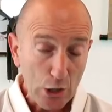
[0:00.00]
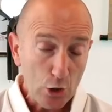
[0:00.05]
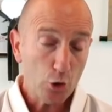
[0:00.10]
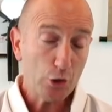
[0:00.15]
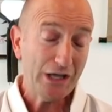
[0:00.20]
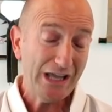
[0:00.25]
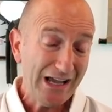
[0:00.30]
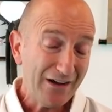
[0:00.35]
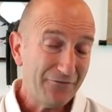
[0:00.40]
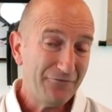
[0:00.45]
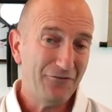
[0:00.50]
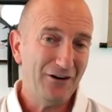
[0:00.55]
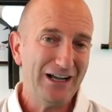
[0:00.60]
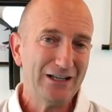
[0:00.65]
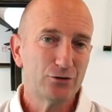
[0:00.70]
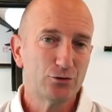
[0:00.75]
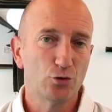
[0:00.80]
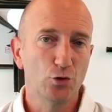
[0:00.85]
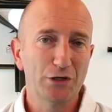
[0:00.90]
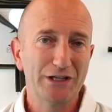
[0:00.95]
quello che ha
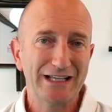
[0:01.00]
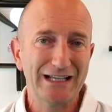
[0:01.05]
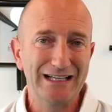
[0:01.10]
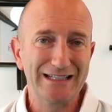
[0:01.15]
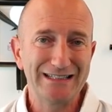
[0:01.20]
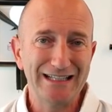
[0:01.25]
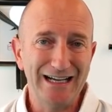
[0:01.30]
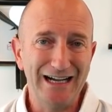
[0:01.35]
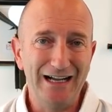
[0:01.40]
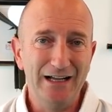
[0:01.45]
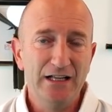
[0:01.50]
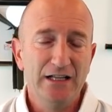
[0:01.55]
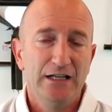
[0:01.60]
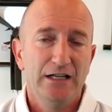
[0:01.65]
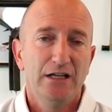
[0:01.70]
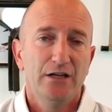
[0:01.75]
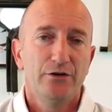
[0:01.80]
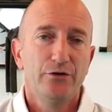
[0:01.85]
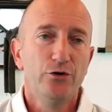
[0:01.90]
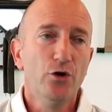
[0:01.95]
fatto il Qatar
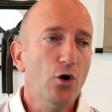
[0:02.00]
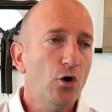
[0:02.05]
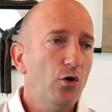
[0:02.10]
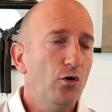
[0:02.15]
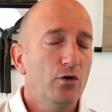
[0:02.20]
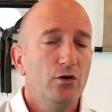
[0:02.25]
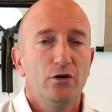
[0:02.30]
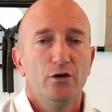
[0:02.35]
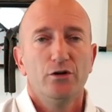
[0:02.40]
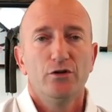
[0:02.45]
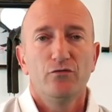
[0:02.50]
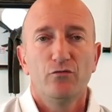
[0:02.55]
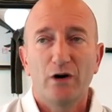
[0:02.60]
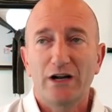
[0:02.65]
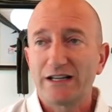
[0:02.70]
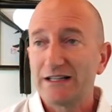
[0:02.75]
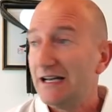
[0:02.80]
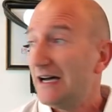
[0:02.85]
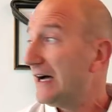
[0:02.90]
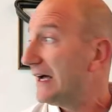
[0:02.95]
non
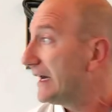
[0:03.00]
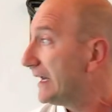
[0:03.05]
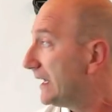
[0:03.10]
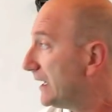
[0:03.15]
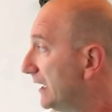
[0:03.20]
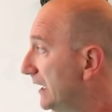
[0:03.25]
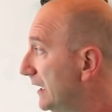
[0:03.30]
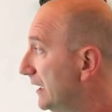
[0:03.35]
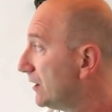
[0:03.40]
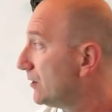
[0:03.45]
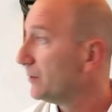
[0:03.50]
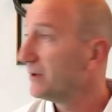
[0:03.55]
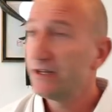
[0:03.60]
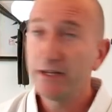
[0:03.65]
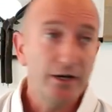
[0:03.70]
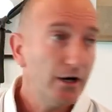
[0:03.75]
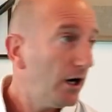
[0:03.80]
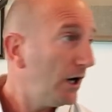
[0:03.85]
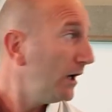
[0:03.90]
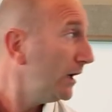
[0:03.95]
guardare come
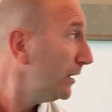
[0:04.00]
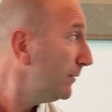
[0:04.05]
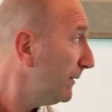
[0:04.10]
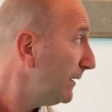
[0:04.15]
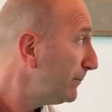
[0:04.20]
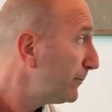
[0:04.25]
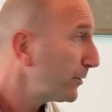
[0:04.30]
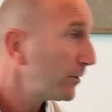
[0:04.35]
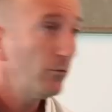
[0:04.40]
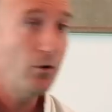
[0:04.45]
dire ah, mi hanno